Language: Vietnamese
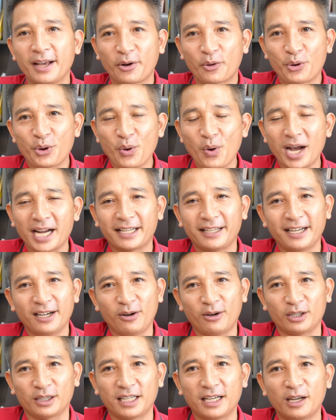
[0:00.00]
quy hoạch
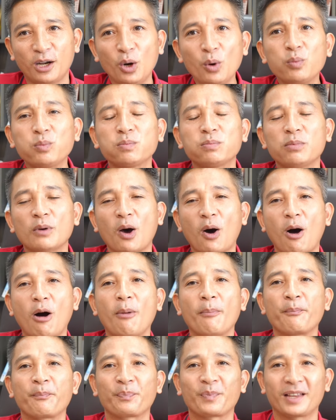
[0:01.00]
trên đó thì lúc
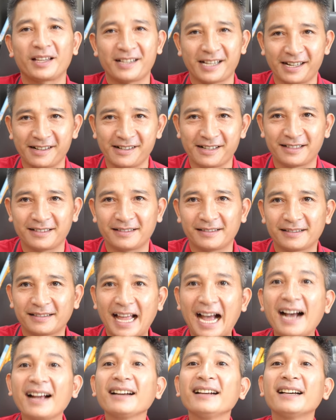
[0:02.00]
đó sẽ được
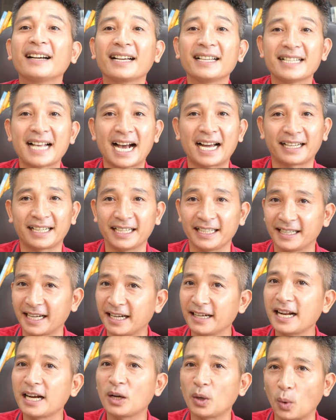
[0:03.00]
tăng được cái giá trị
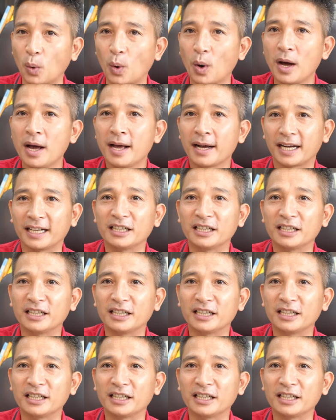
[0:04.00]
trên đất lúa.